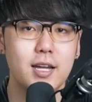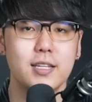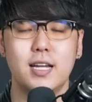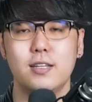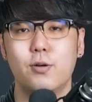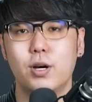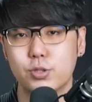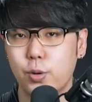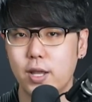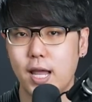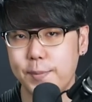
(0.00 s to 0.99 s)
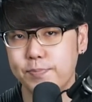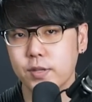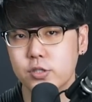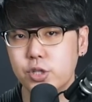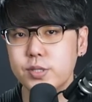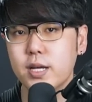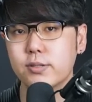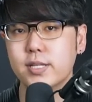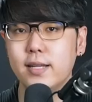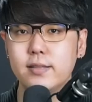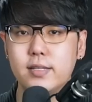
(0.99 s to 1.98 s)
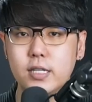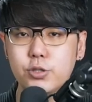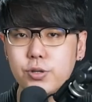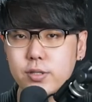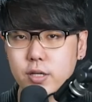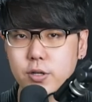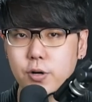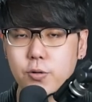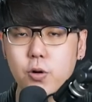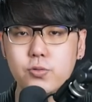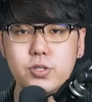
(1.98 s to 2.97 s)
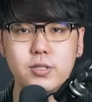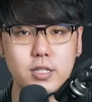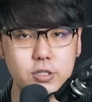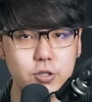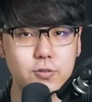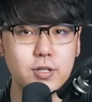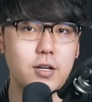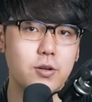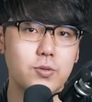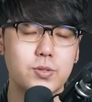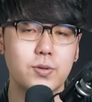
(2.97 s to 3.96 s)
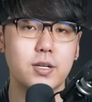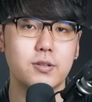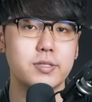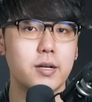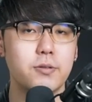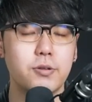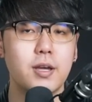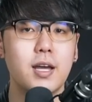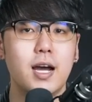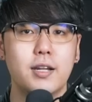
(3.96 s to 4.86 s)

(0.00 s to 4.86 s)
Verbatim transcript: 但话说回来，吃早餐的确能够控制体重，让工作更有效率，